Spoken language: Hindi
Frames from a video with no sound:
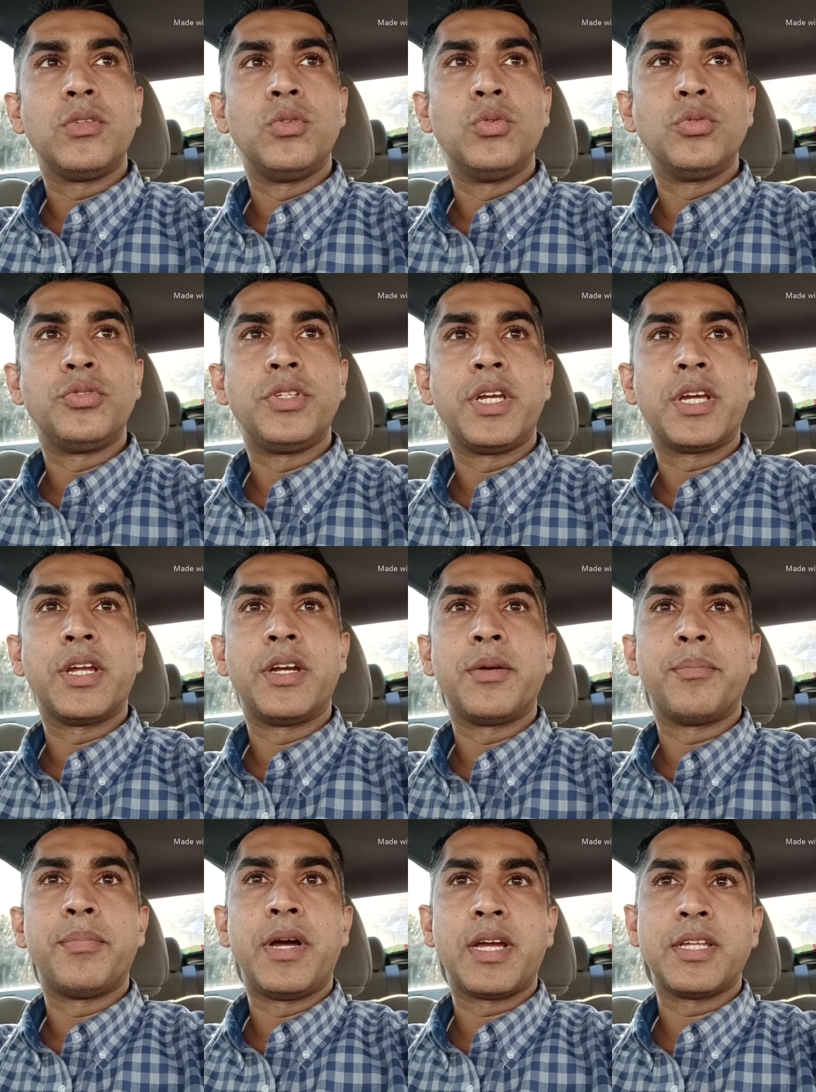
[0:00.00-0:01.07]
दूसरे
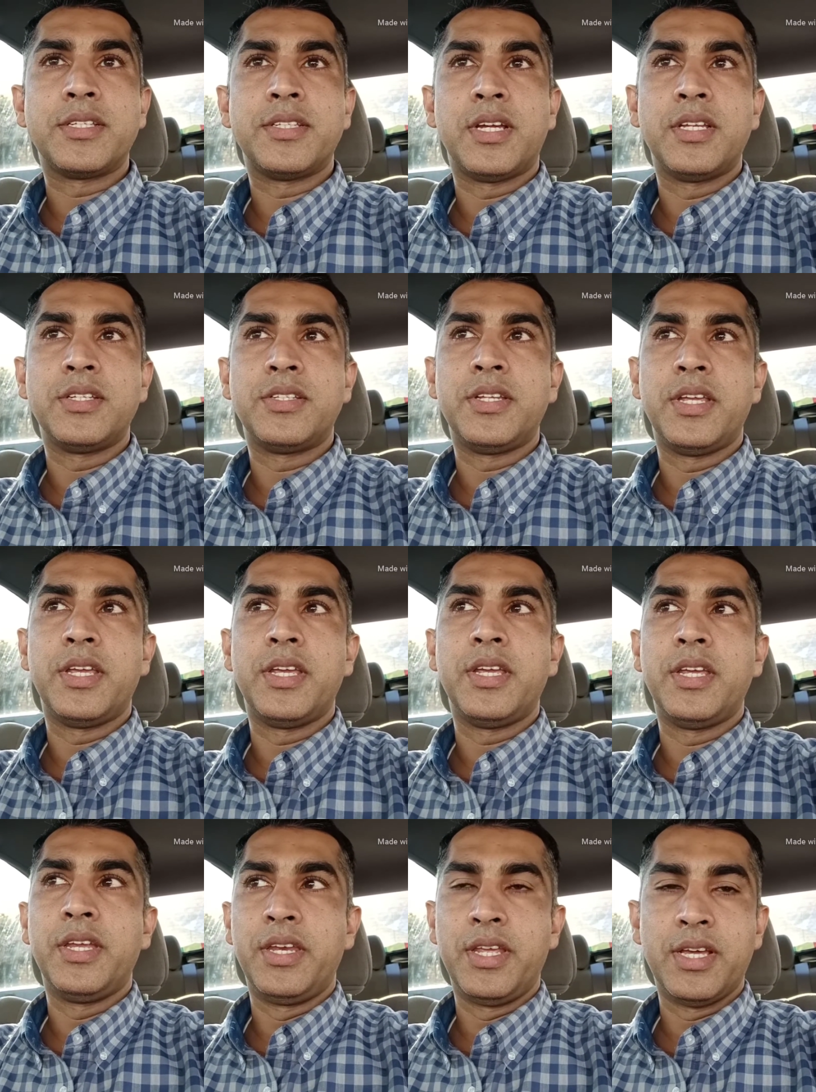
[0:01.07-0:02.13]
पाकिस्तान से
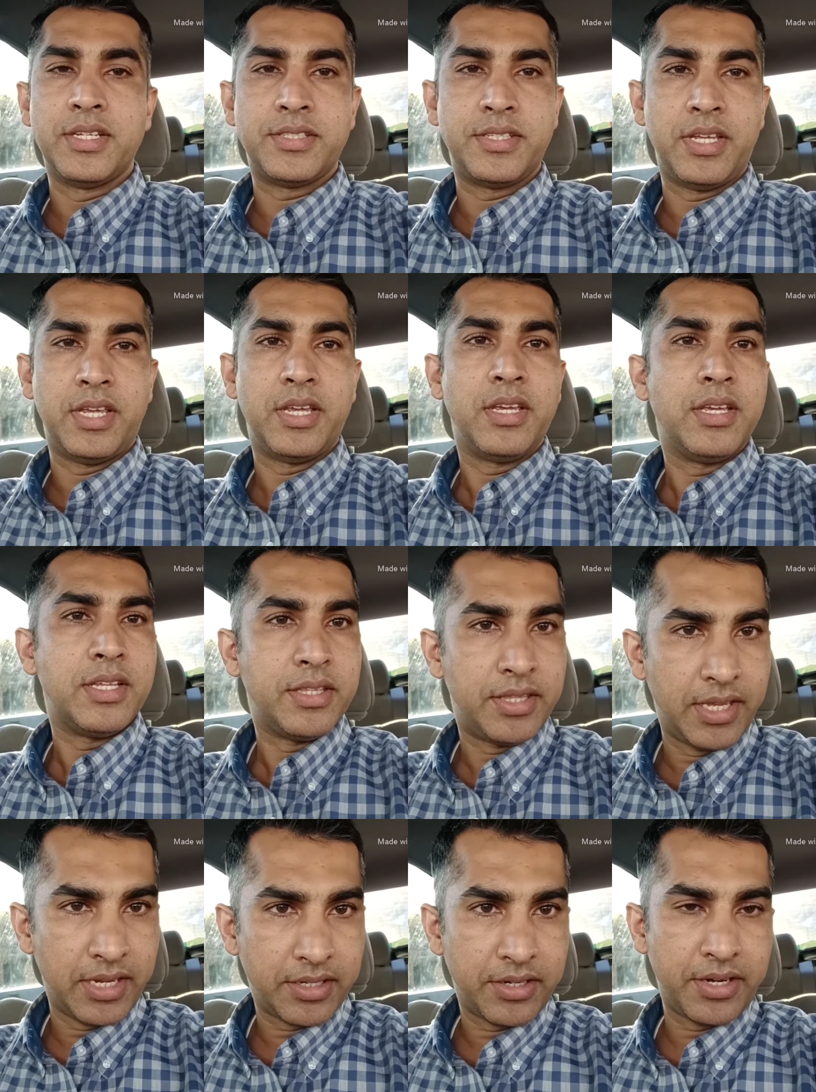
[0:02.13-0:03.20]
इंडिया से
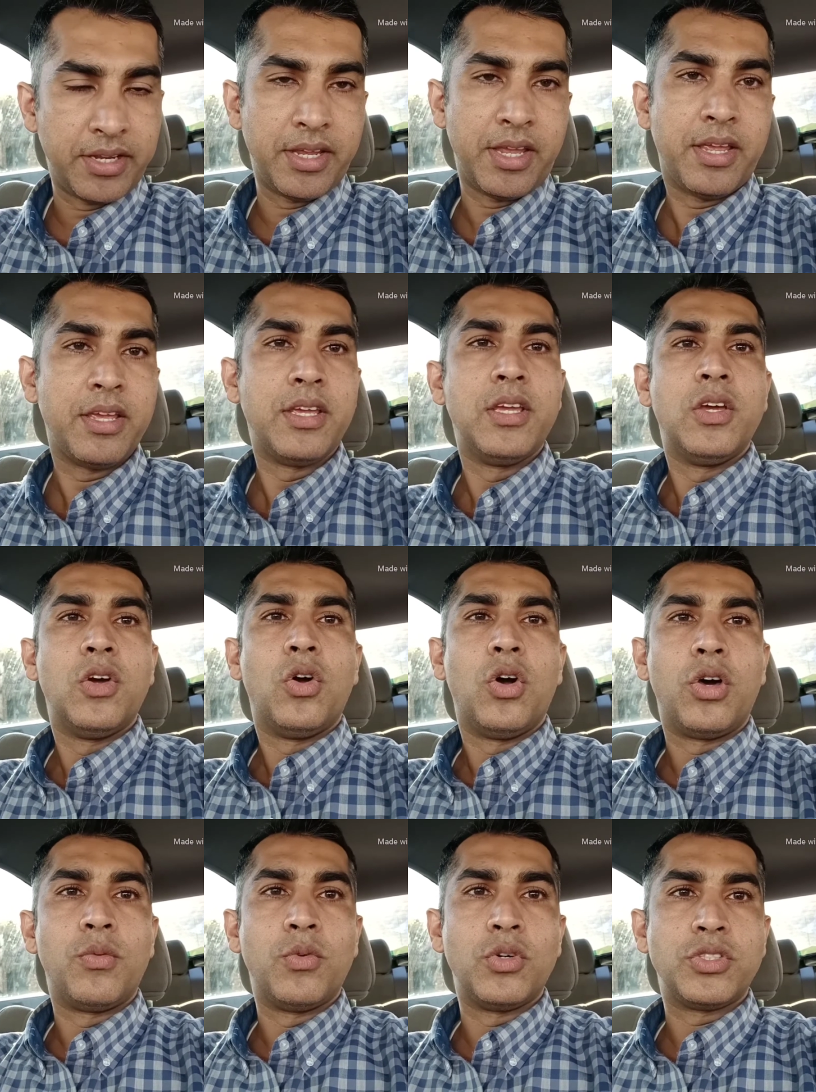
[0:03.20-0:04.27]
देख रहे हैं
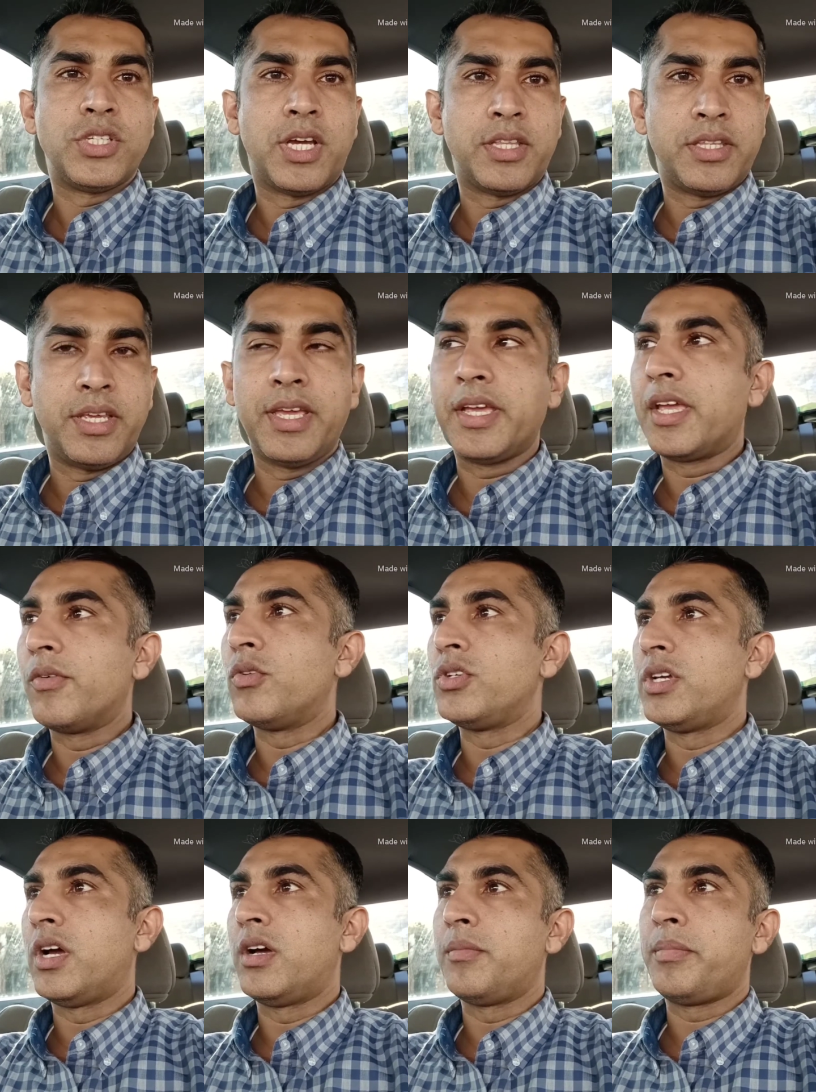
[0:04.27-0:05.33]
और वो चाहते हैं कि वो
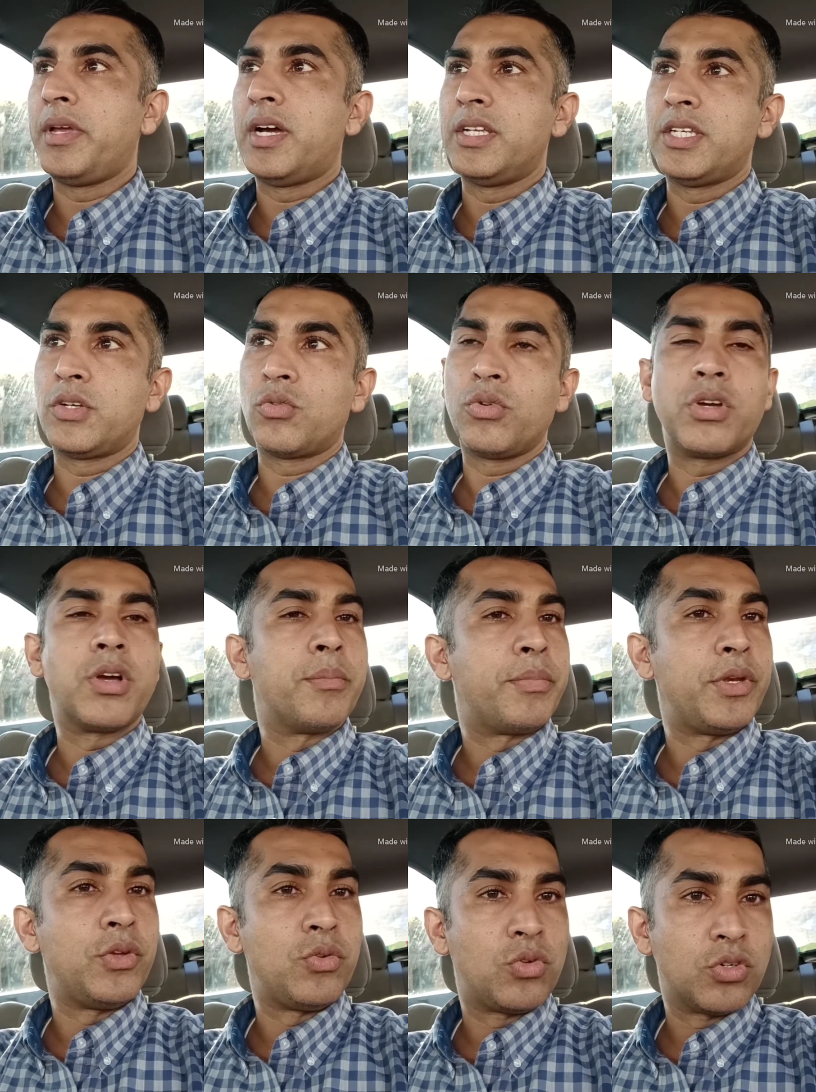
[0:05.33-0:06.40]
यहाँ पे आ जाए कोई
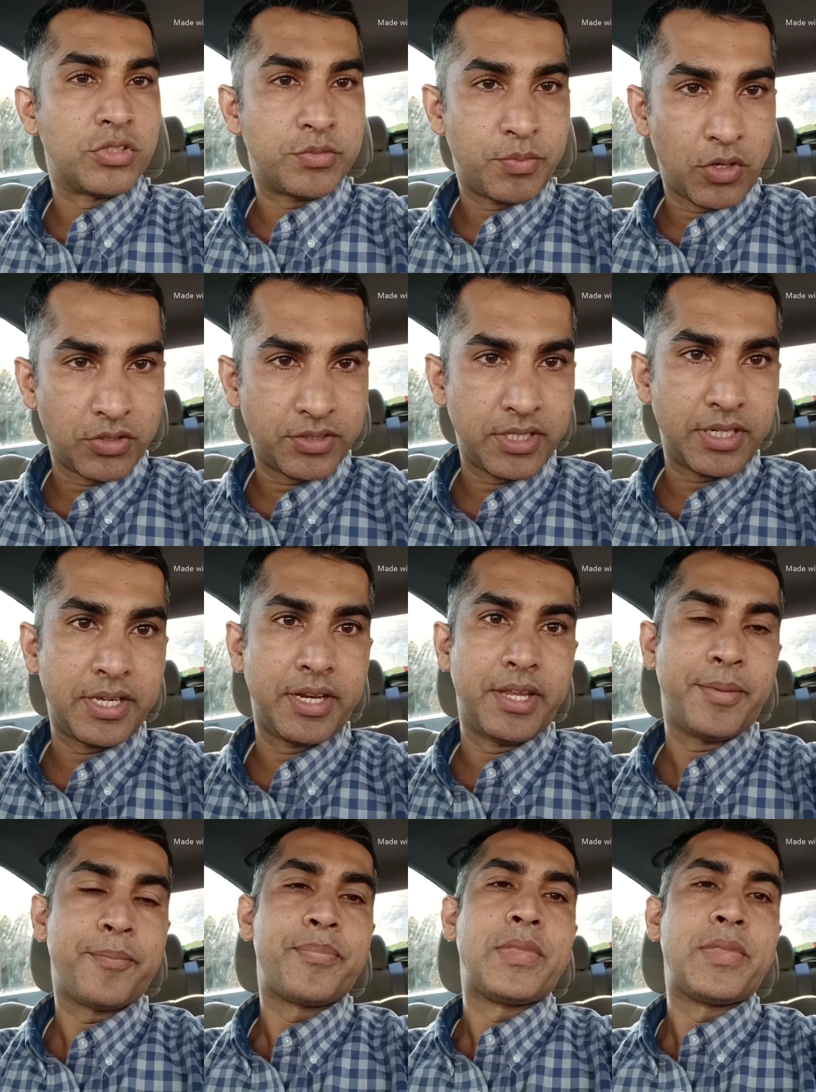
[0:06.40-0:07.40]
कंपनी उनको स्पॉन्सर करे